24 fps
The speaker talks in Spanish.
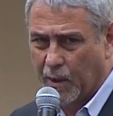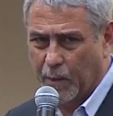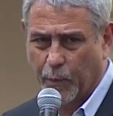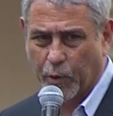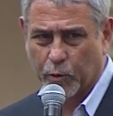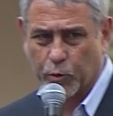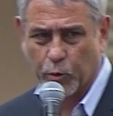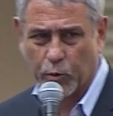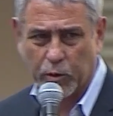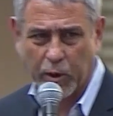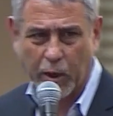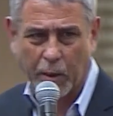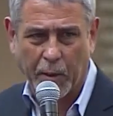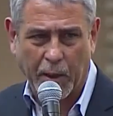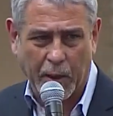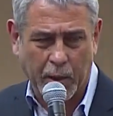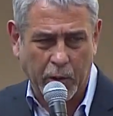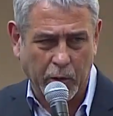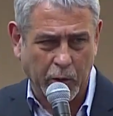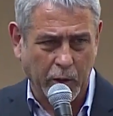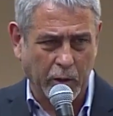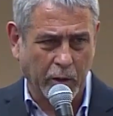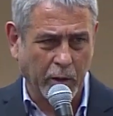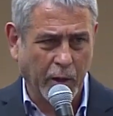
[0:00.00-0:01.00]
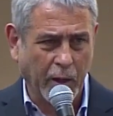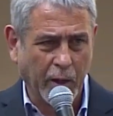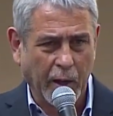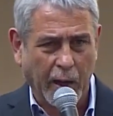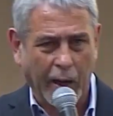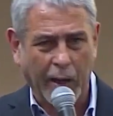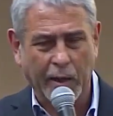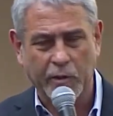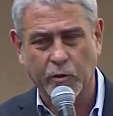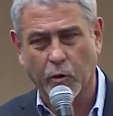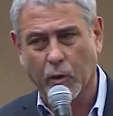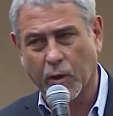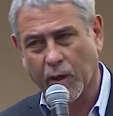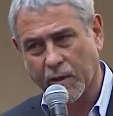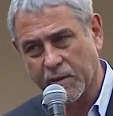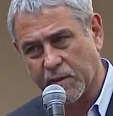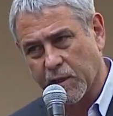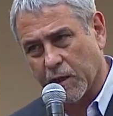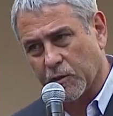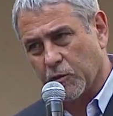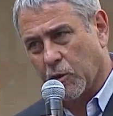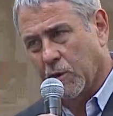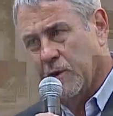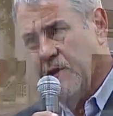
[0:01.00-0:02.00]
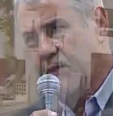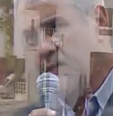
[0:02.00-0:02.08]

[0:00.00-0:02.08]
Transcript: por tu trabajo, a las organizaciones